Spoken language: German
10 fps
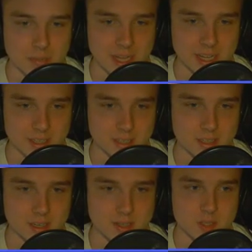mehr Ecken.
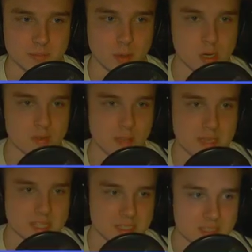Also St. Pauli war
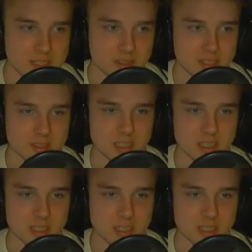besser, hätte den Sieg verdient